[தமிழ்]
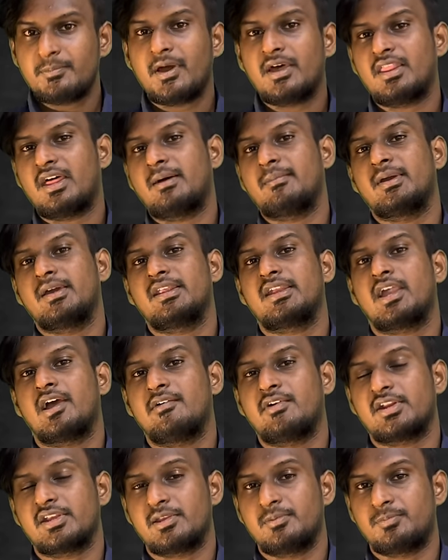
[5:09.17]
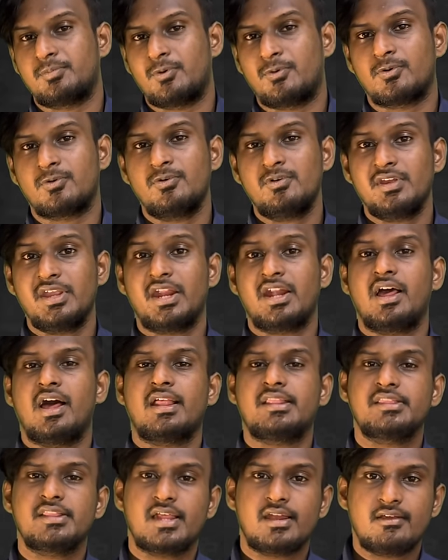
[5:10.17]
அது அமெரிக்கா வரைக்கும் போகும் ஏன்னா
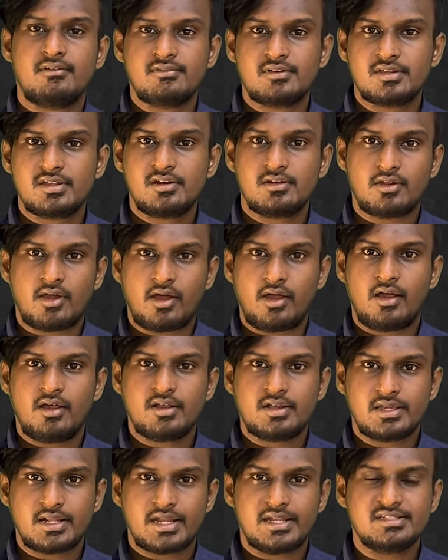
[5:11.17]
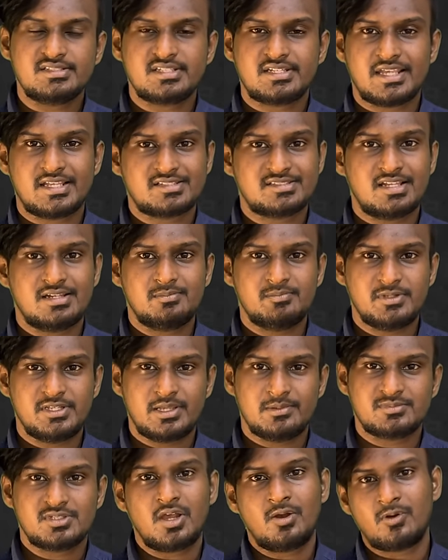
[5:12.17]
அந்த அளவுக்கு லாங் ரேஞ்ச்
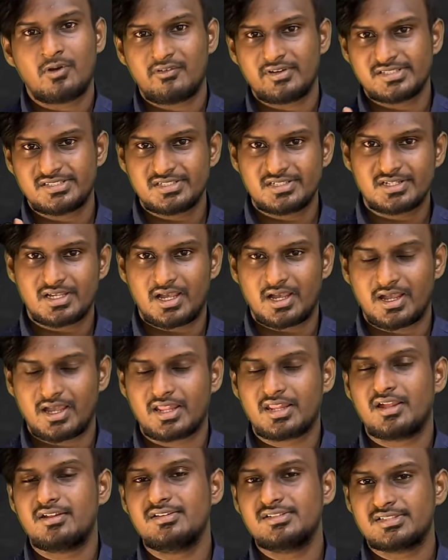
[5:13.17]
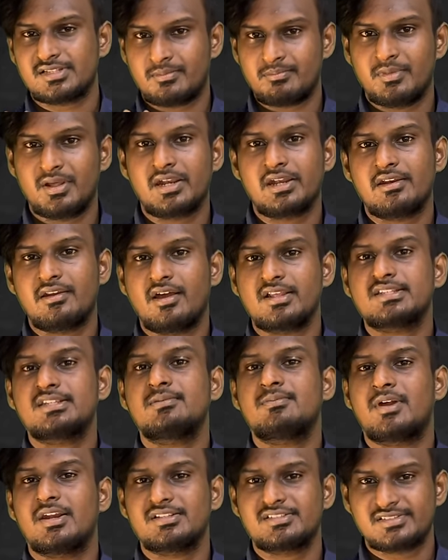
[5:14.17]
எஸ்எல்பிஎம்ஸ் அவங்க வச்சுருக்காங்க அதாவது சம்மரின்
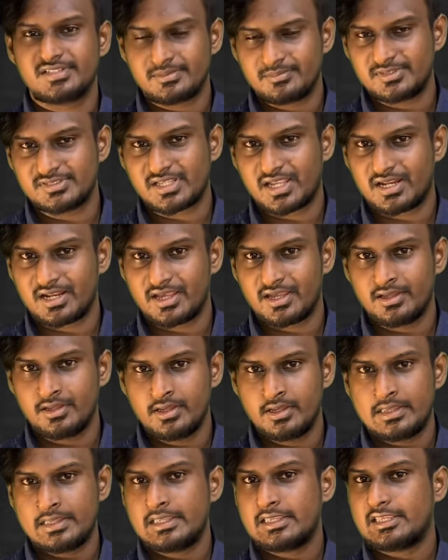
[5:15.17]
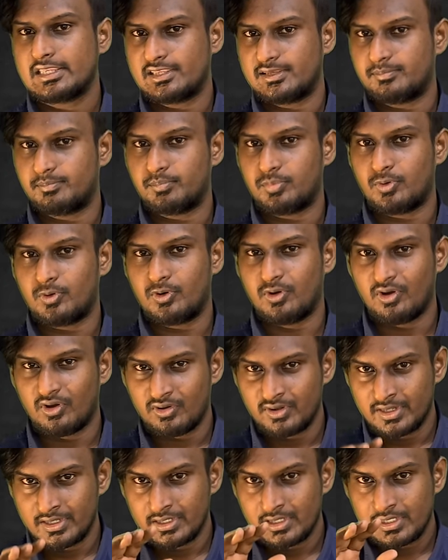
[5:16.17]
லான்ச்சு பலிஸ்டிக் மிசைலை இப்போது
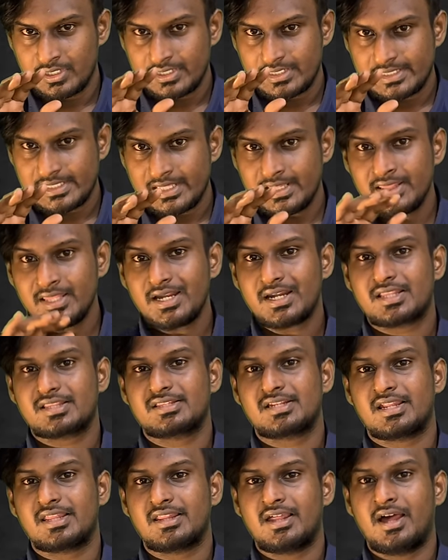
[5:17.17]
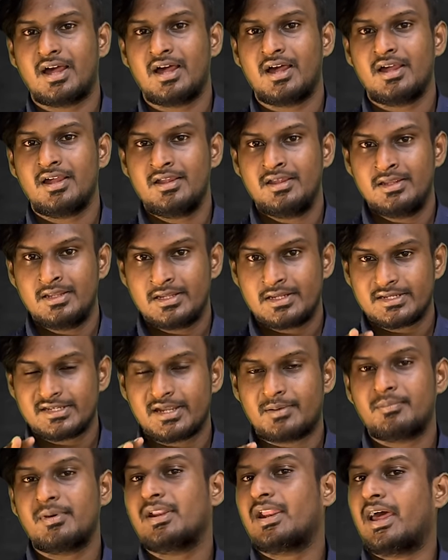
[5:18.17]
இந்த இடத்துல தான்
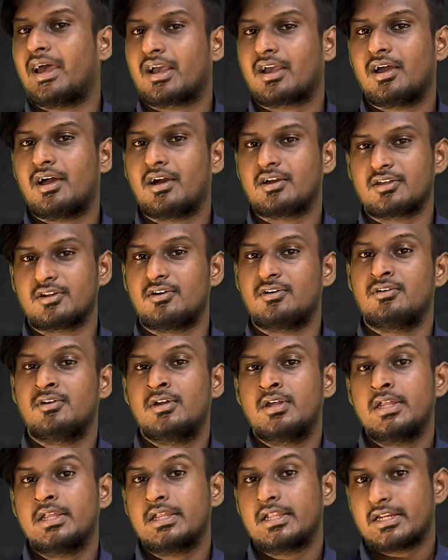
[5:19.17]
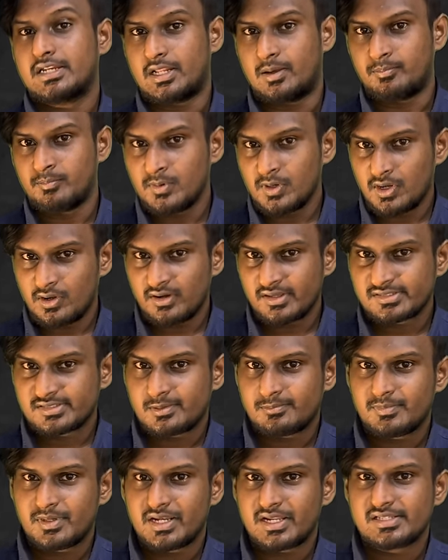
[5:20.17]
நம்ம லேக் ஆகிறோம் நம்மளோட
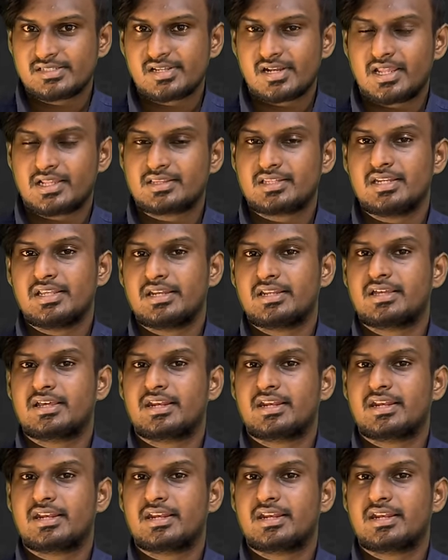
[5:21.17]
சம்மரின்ஸ் எல்லாத்துலேயும் இருக்கிற